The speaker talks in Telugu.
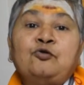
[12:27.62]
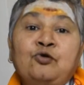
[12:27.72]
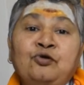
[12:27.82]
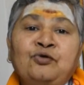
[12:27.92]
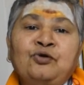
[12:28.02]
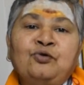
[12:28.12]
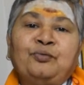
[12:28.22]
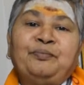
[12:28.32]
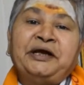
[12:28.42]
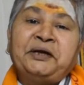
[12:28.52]
గురువులు
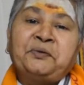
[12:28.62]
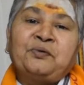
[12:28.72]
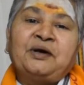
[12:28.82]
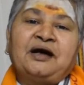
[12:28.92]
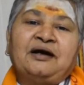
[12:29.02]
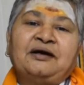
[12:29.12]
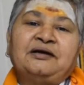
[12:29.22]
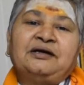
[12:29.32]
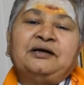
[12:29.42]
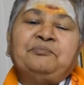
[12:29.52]
మీరు కూడా
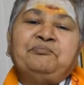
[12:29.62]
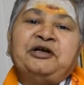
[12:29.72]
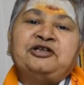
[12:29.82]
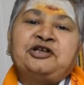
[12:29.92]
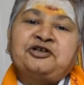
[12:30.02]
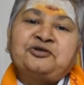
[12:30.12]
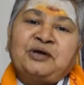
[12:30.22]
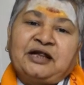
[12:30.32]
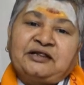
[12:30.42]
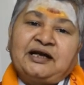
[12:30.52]
మీ
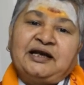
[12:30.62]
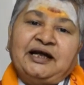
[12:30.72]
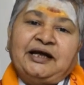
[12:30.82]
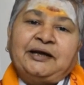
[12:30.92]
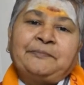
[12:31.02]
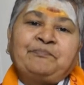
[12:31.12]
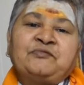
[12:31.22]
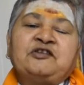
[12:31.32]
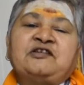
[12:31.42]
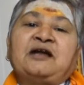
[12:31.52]
శిష్యులందరినీ
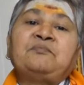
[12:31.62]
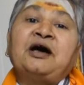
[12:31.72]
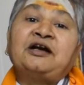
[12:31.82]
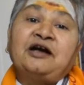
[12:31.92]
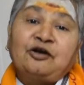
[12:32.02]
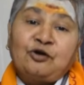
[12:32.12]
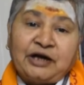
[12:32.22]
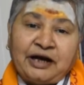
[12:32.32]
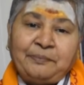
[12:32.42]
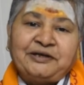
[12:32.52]
సన్మార్గంలో
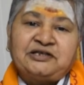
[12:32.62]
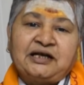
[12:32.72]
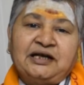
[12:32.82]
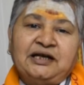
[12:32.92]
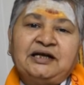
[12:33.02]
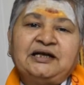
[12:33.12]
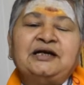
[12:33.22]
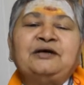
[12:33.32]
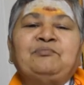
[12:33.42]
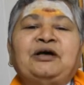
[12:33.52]
నడిపించండి
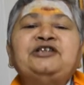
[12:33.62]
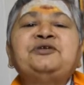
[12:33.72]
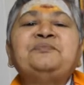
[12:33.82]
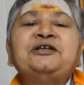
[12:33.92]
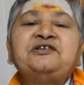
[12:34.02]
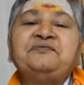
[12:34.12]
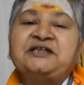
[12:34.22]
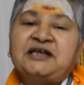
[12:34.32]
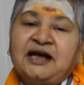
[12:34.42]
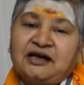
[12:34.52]
మంచి మంచి
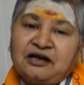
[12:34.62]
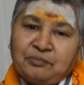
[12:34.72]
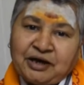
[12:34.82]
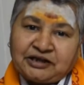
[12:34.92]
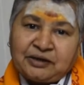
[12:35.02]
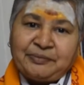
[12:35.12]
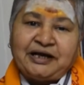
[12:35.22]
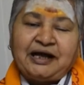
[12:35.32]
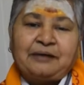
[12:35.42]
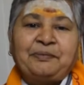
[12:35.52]
విషయాలను మాత్రమే
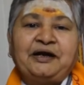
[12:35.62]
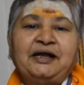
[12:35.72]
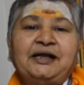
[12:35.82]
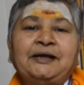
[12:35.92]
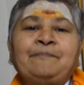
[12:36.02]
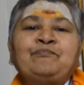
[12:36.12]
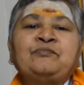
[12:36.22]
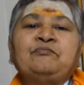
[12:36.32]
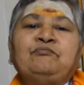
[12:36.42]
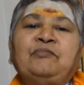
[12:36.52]
నేర్పండి
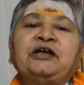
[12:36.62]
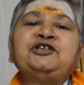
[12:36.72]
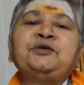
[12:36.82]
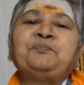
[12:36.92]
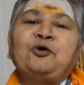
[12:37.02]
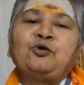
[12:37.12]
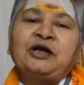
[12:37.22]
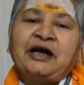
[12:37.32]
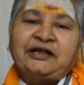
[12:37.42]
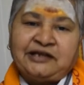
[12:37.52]
మంచి
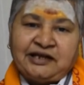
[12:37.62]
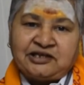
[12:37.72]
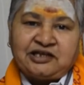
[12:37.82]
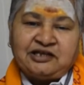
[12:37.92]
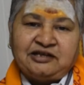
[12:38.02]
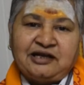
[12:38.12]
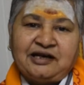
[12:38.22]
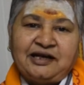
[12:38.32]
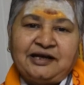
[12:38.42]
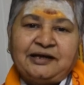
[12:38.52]
పౌరులుగా
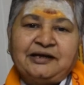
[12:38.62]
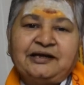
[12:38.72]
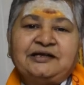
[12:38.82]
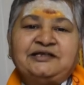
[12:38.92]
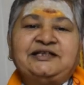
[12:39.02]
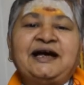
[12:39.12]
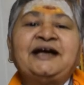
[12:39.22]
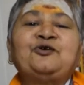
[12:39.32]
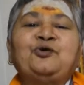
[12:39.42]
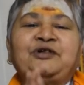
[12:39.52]
తీర్చిదిద్దండి జై
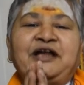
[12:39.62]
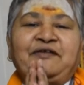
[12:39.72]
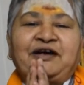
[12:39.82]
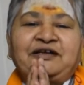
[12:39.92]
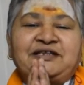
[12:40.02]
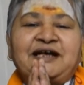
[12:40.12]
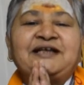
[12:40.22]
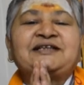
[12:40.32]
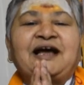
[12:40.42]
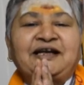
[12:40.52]
గురుదేవ జై
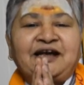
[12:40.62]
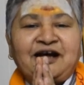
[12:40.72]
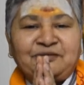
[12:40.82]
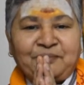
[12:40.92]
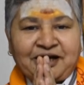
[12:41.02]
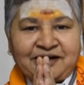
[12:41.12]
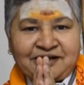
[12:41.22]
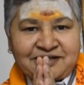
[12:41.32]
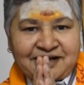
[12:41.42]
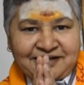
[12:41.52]
సాయినాథ్
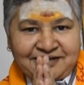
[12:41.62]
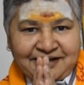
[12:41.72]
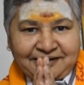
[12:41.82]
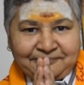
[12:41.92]
మహారాజ్కి జై